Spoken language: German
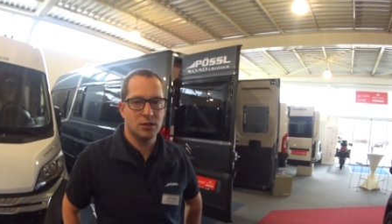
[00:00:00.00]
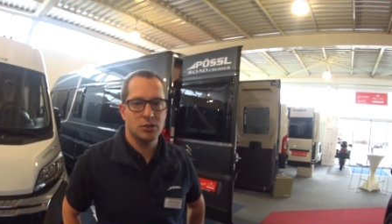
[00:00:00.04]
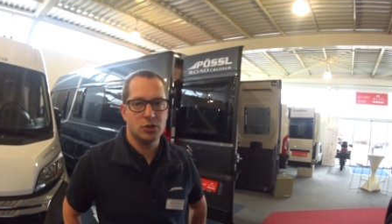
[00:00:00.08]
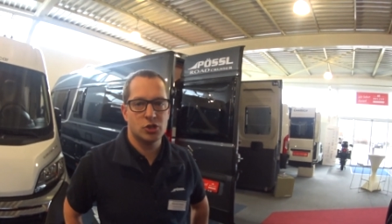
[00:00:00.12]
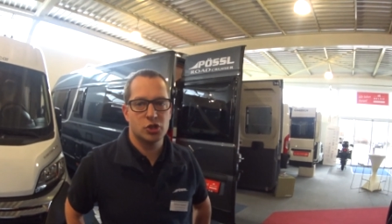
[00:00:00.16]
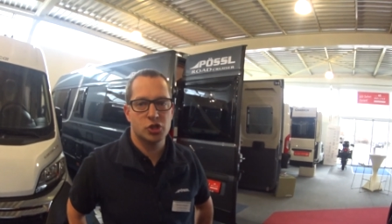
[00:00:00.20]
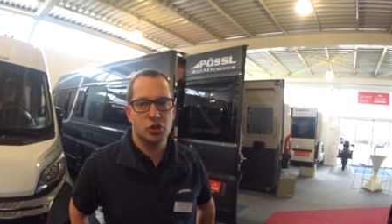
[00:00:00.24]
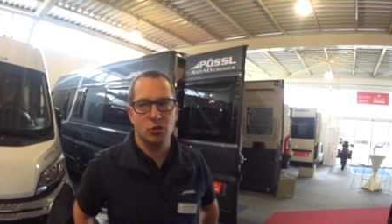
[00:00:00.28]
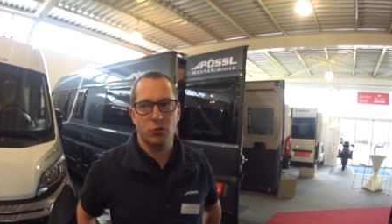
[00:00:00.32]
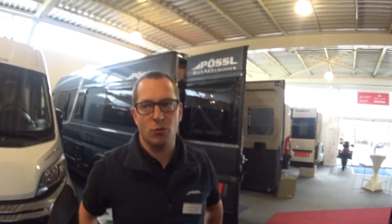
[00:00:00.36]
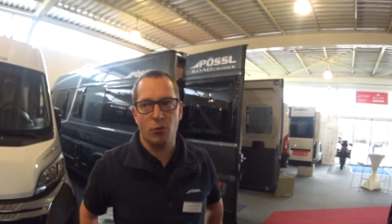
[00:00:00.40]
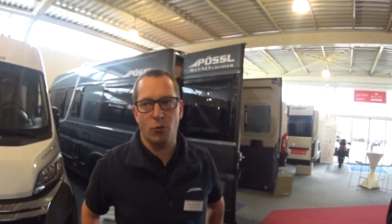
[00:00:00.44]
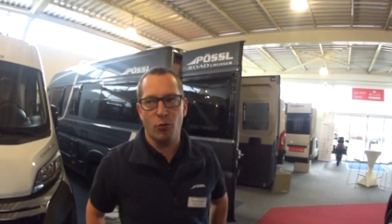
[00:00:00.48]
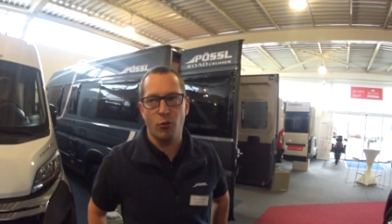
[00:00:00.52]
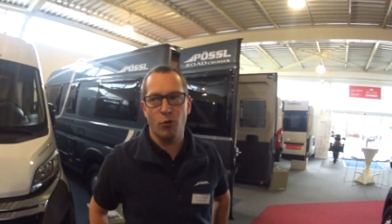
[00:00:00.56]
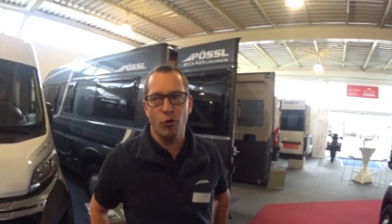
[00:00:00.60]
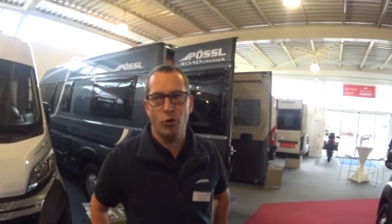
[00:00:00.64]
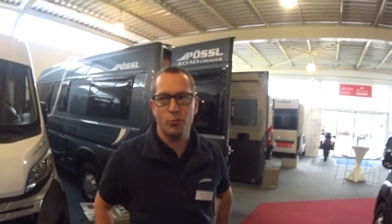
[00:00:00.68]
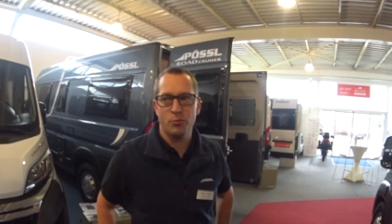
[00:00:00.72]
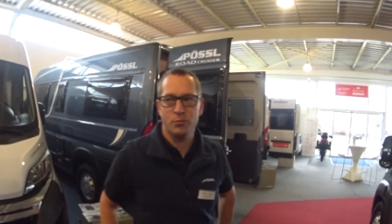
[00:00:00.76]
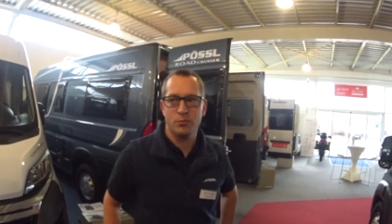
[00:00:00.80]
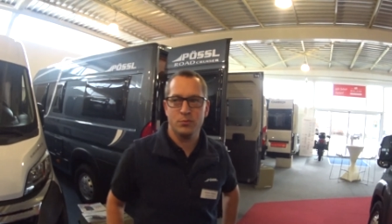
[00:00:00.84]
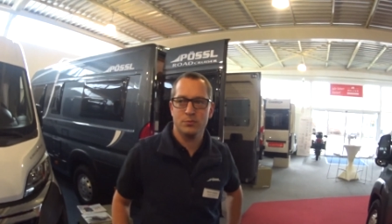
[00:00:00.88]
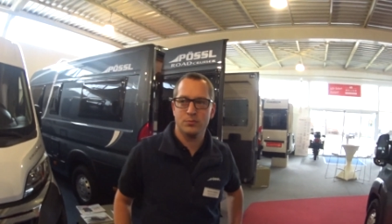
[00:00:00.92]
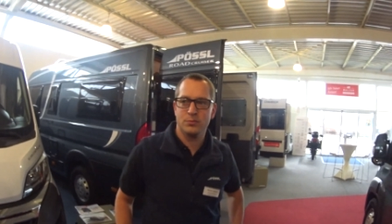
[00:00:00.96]

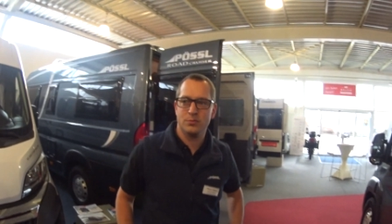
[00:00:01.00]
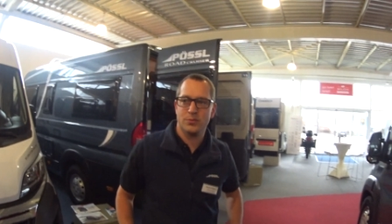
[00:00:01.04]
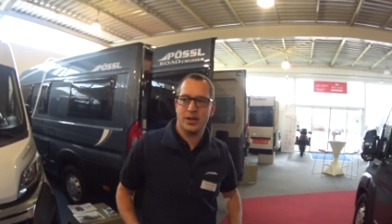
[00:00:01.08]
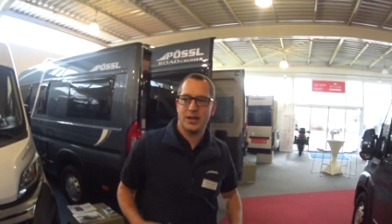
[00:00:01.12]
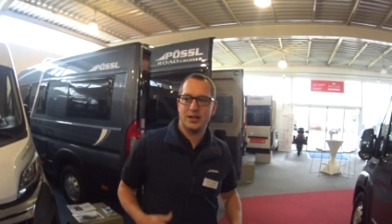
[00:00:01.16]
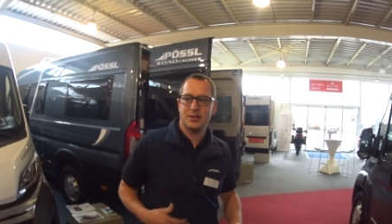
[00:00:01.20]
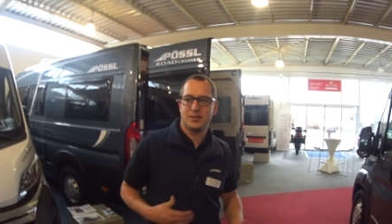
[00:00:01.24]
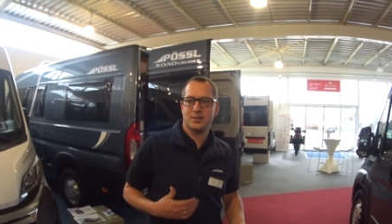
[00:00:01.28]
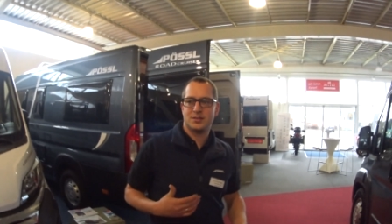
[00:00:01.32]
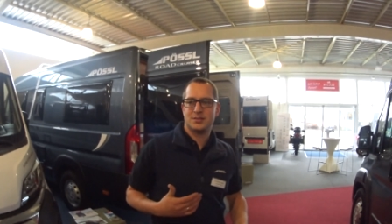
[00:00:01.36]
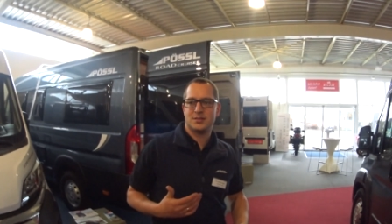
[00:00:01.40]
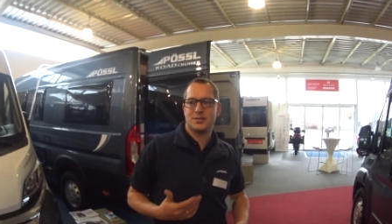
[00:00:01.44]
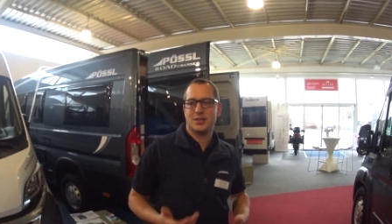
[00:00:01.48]
Strom, etc.